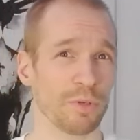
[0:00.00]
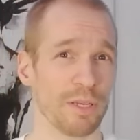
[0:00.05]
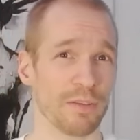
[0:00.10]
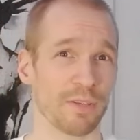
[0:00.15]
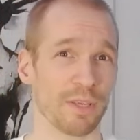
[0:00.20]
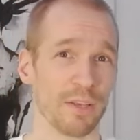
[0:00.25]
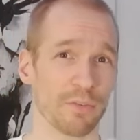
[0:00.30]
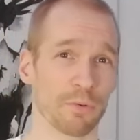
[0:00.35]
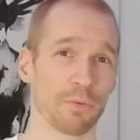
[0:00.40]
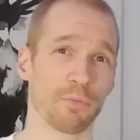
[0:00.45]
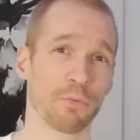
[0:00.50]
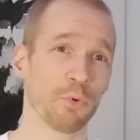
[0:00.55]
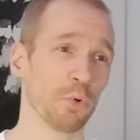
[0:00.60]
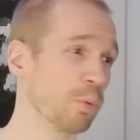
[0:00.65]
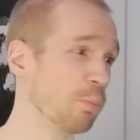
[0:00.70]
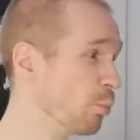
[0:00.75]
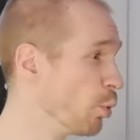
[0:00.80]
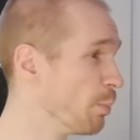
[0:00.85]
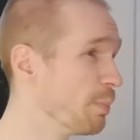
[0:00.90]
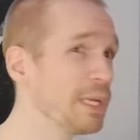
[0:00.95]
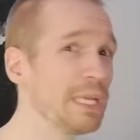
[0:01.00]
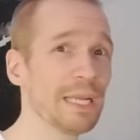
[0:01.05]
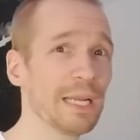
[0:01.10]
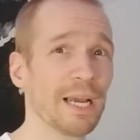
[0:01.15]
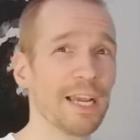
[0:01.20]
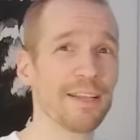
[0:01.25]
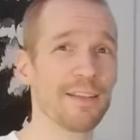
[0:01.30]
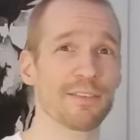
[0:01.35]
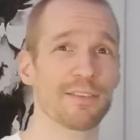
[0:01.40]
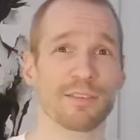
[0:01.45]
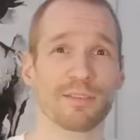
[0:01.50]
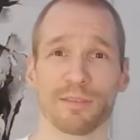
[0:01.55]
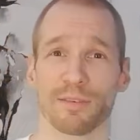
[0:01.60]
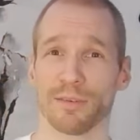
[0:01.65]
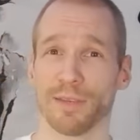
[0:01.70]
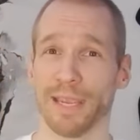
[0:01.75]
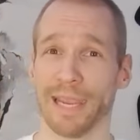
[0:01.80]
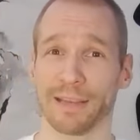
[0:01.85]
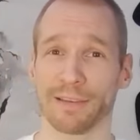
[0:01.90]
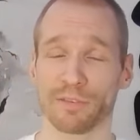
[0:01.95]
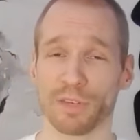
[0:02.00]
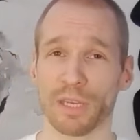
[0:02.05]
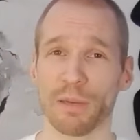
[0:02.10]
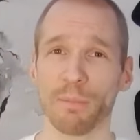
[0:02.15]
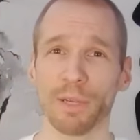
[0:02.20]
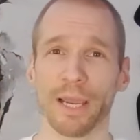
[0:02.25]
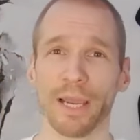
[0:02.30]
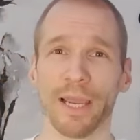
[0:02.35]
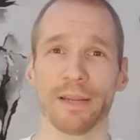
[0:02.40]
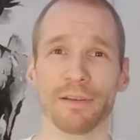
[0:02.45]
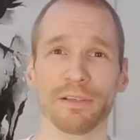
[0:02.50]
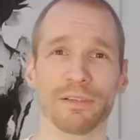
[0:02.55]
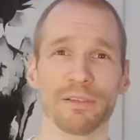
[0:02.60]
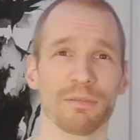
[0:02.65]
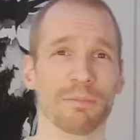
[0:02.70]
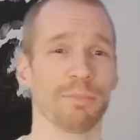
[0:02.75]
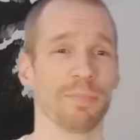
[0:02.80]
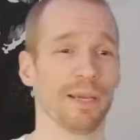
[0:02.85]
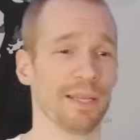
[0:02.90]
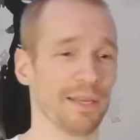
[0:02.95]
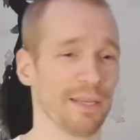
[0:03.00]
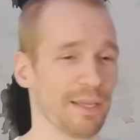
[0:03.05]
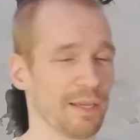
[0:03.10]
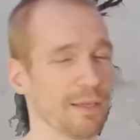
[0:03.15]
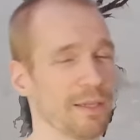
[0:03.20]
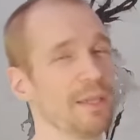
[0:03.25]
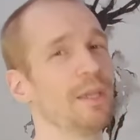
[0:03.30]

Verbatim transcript: ist also für mobile Einsätze extrem geeignet. Bei der